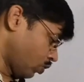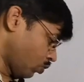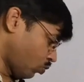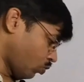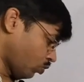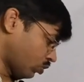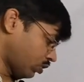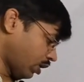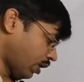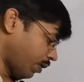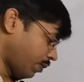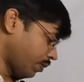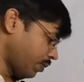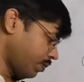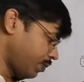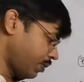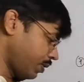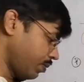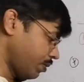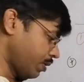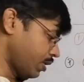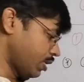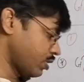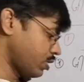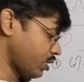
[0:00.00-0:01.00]
रोकथाम में
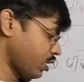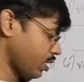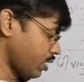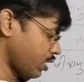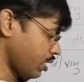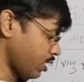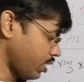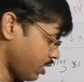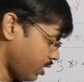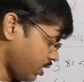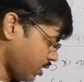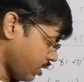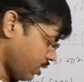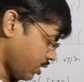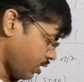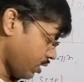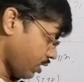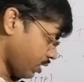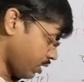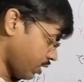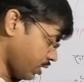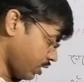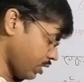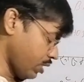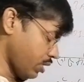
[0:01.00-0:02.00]
प्रिवेंशन लिए
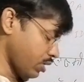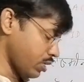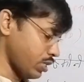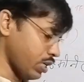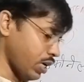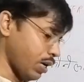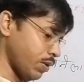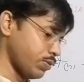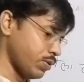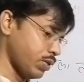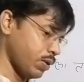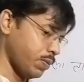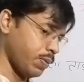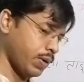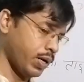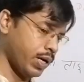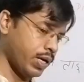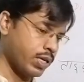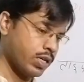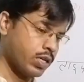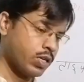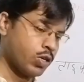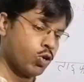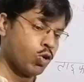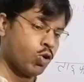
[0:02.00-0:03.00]
रखेंगे साफ़
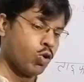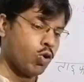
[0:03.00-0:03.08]
सफाई